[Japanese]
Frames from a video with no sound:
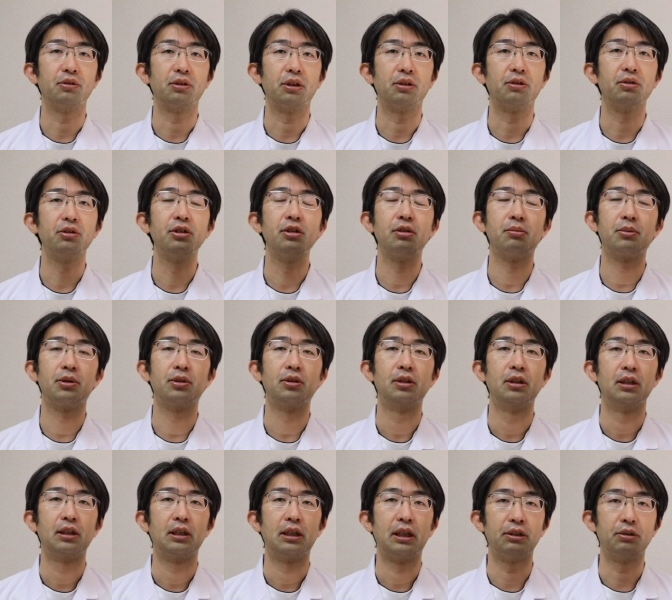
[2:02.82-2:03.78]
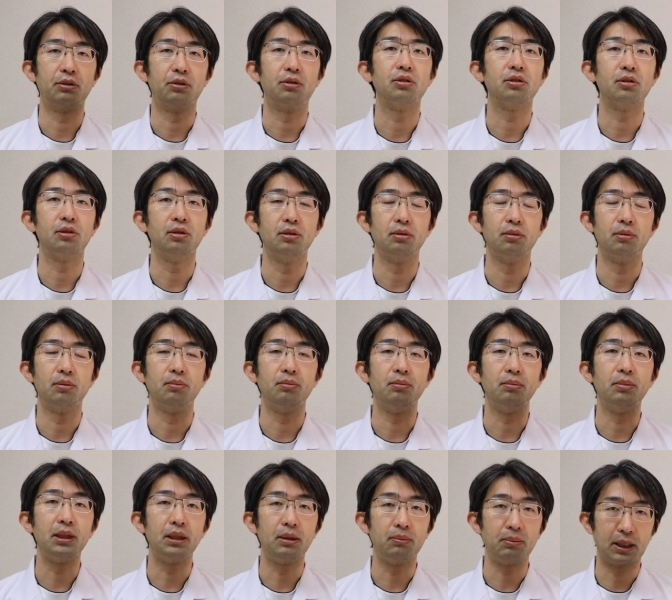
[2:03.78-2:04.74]
んとか、そういうのもあの多く
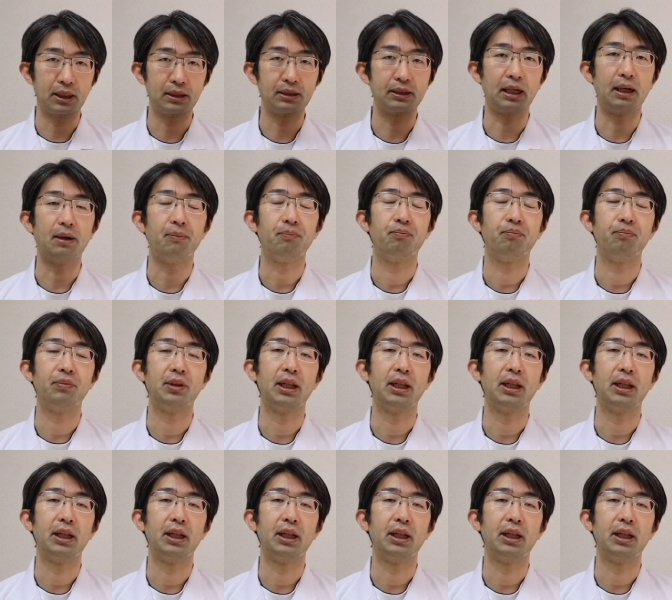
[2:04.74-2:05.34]
見ました。